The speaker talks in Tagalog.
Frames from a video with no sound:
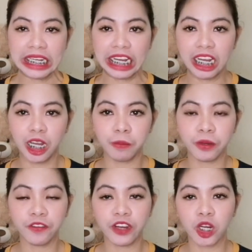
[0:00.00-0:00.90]
Uh, ah,
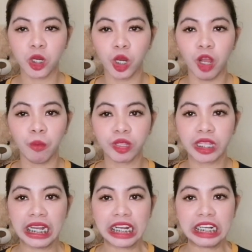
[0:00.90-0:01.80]
prefer ko lang po
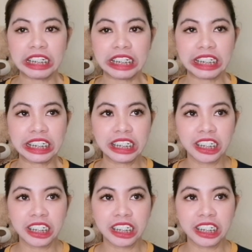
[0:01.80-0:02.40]
talagang